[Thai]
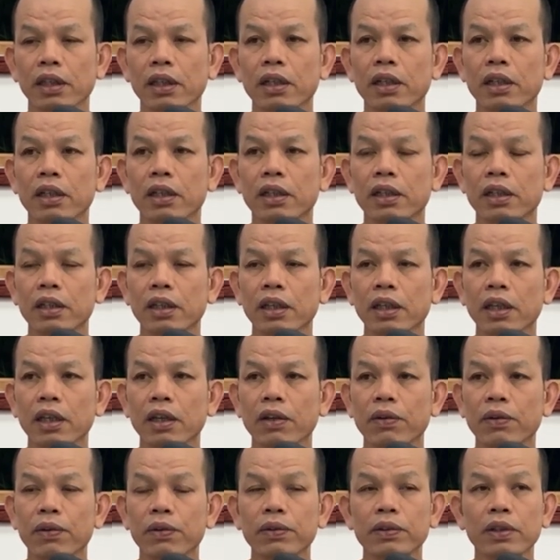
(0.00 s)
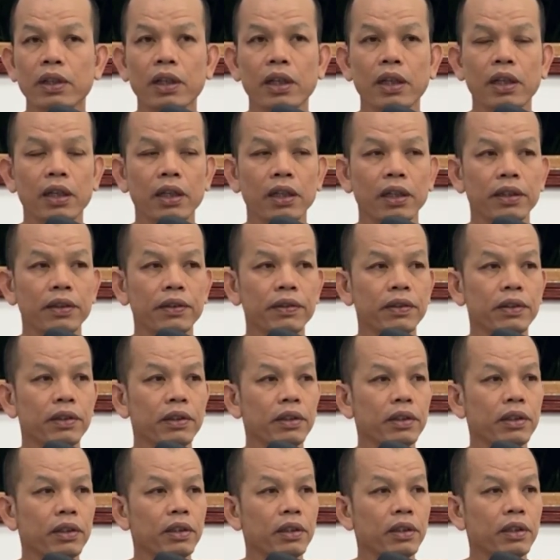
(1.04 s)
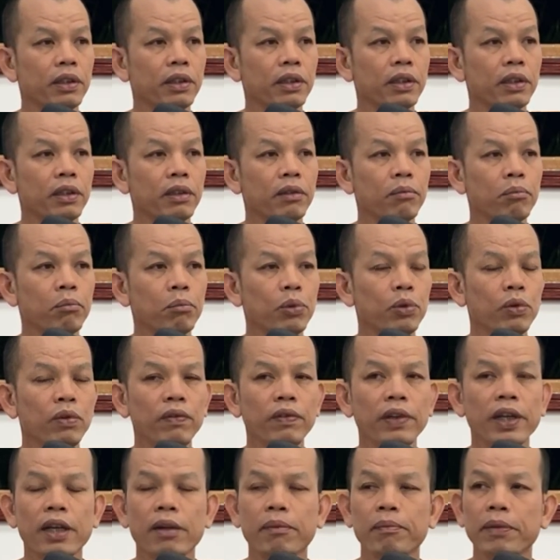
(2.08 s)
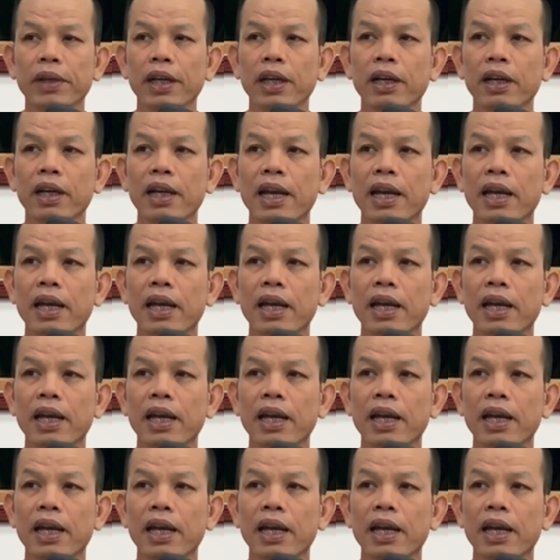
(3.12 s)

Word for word: กินแล้วก็เงี้ยวย่างนี่หมุนเวียนเปลี่ยน